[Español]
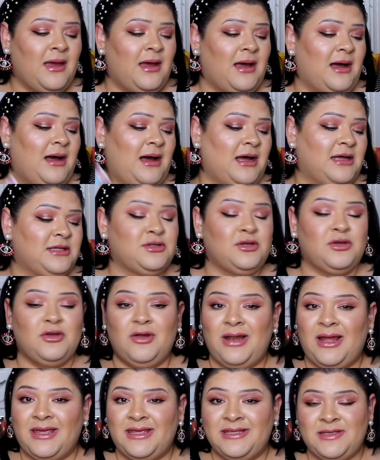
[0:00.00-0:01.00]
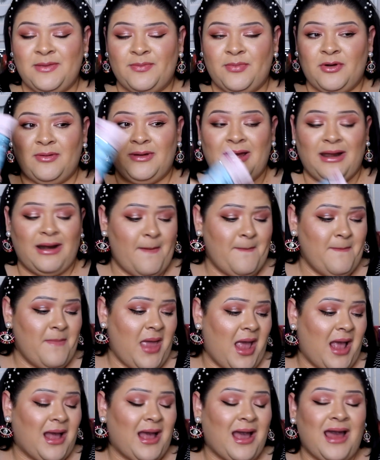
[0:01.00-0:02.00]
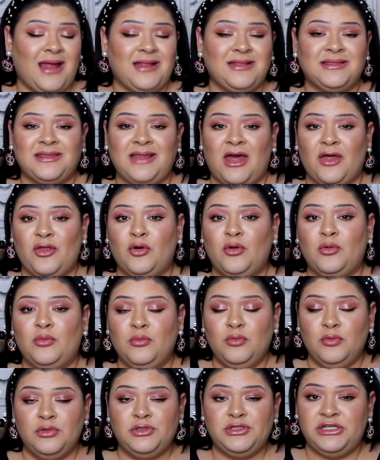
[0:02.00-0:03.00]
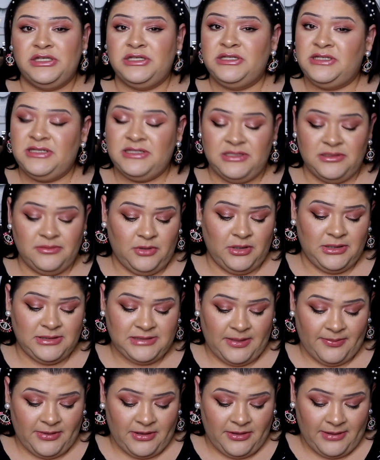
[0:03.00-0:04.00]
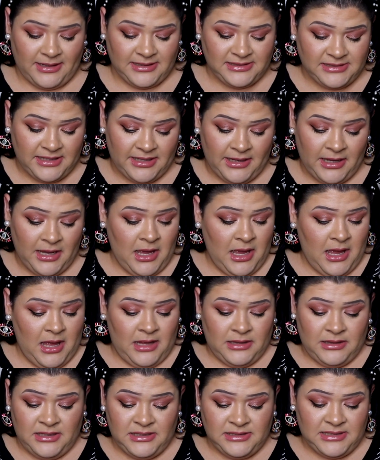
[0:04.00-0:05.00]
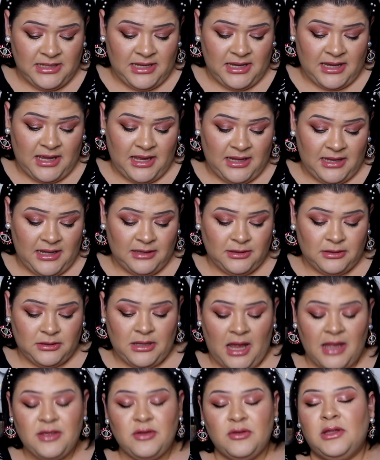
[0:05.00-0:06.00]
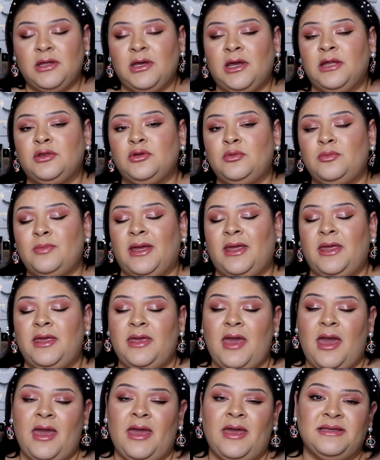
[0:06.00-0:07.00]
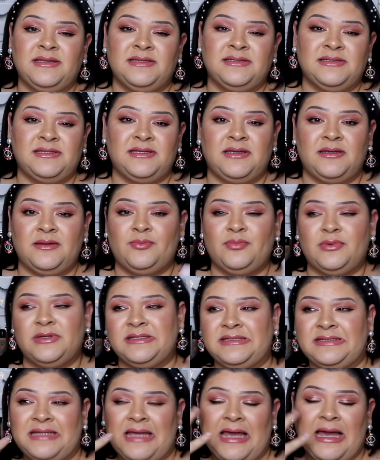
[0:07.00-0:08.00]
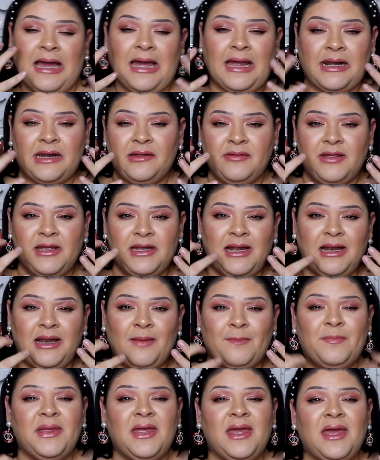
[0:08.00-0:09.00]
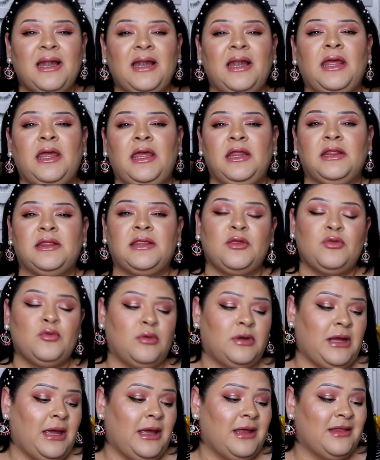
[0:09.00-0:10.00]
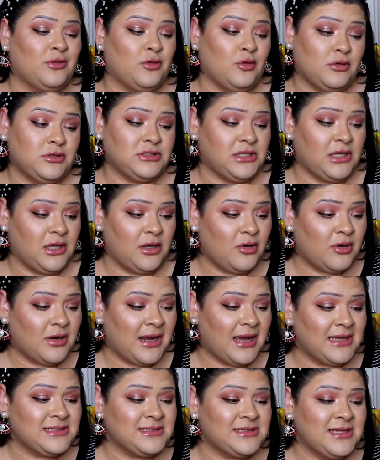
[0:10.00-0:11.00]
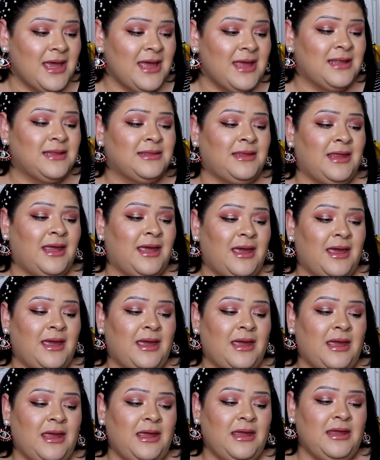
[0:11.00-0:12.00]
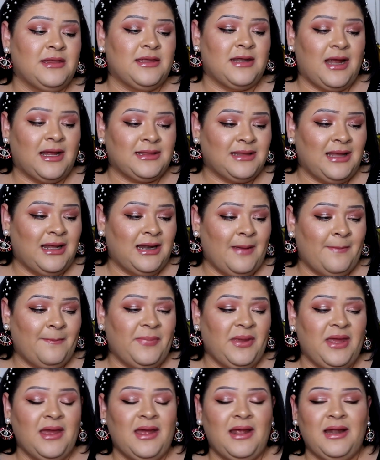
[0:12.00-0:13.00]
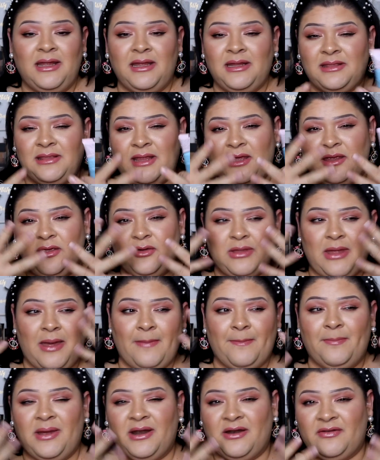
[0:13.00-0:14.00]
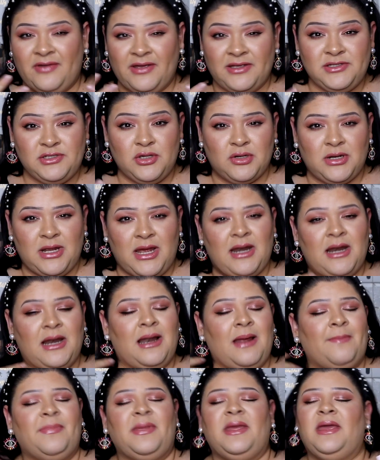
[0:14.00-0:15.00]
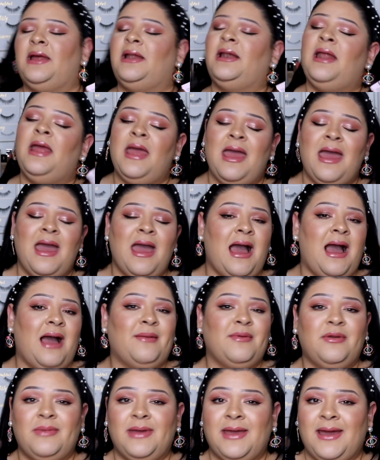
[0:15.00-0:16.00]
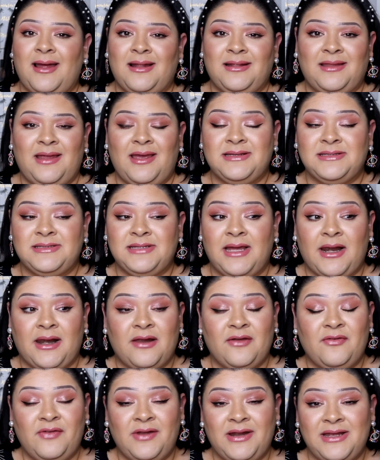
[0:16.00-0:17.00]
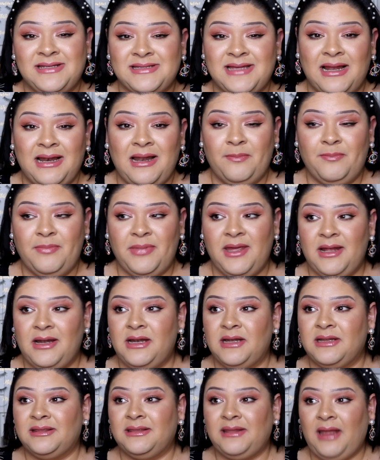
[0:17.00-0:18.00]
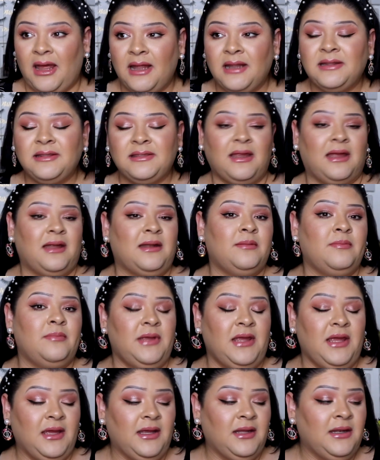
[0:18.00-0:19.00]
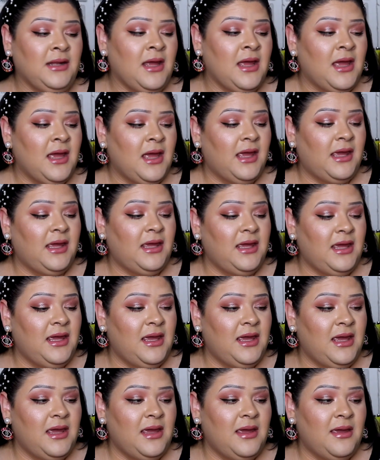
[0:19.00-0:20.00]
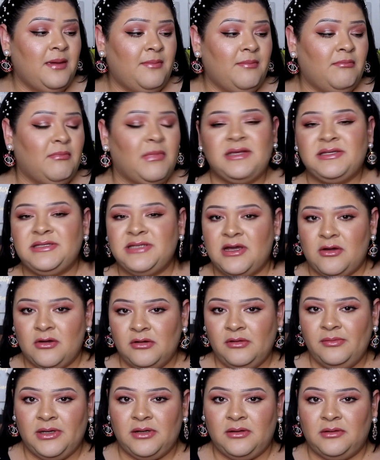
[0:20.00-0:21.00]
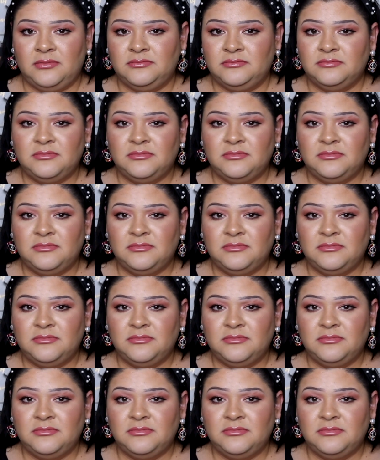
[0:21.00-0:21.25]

Ah, Soy yo la quise probar. Me ha encantado muchísimo esta prebase. Dice que ayuda a que tu maquillaje se, pues, se agarre bien a la piel y te dure 12 horas te hidrata la piel y te ayuda a perfeccionar la piel. A mí me encanta este, refresca la piel tan, tan bien y es económico.